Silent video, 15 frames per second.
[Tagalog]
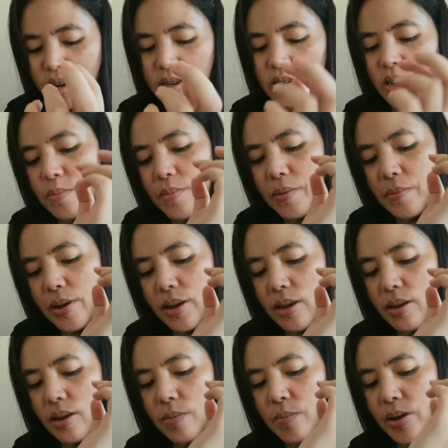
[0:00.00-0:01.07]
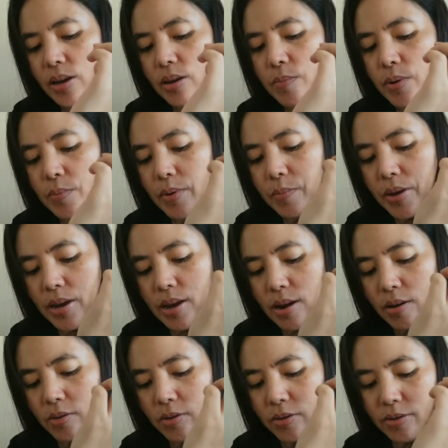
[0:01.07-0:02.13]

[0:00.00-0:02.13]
Sana may, may, may mabibigyan ako.